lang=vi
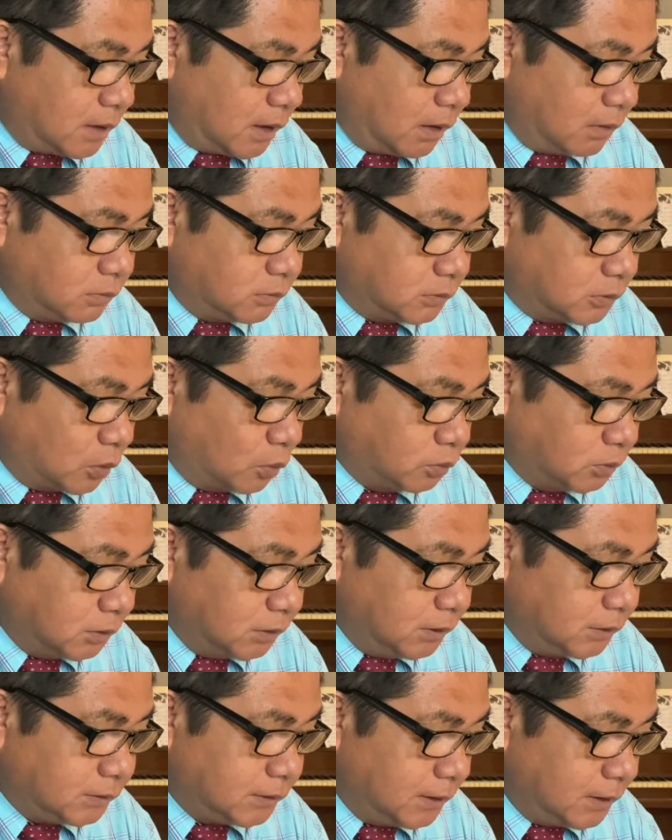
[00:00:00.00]
ông thủ
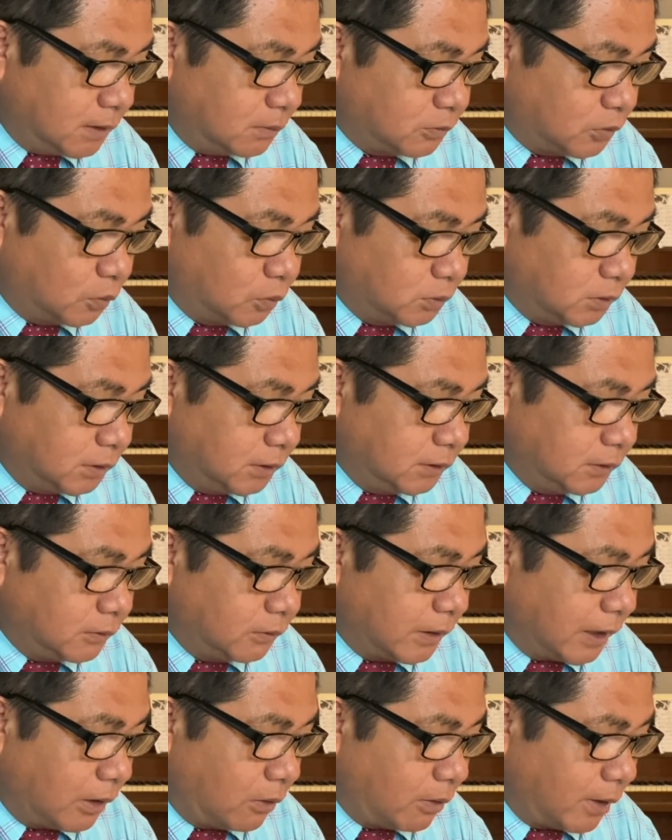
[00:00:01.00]
tướng chứ ông thủ tướng
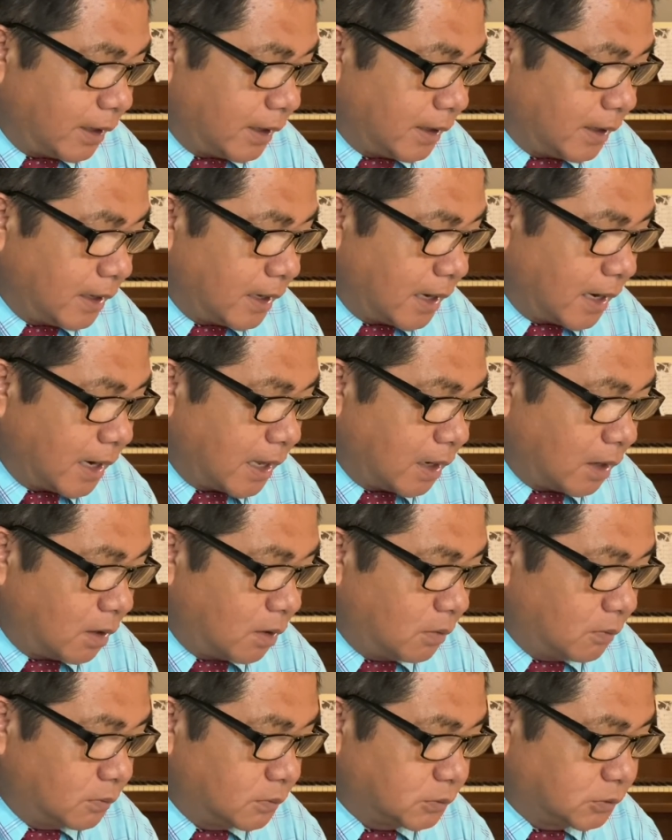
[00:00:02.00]
của Đài Loan là
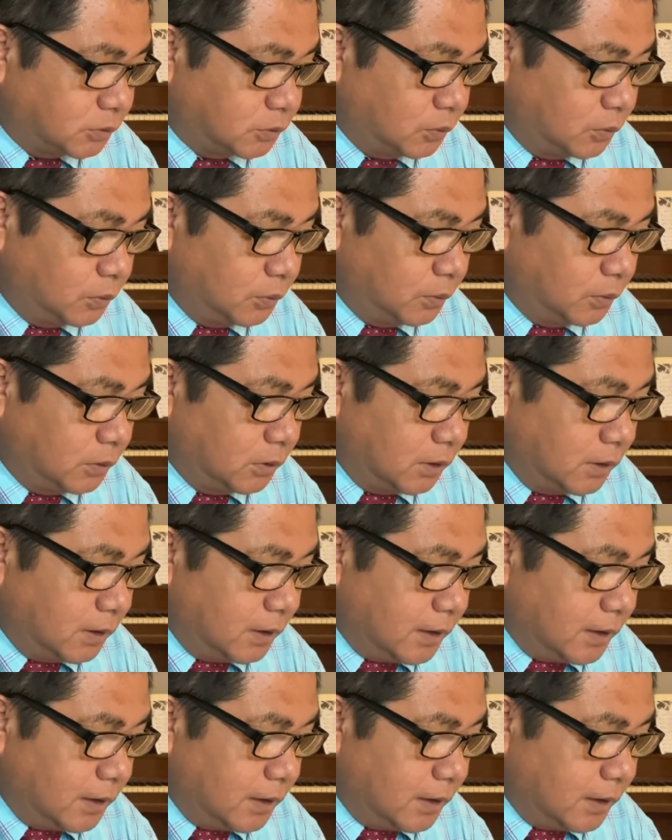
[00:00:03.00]
ông Su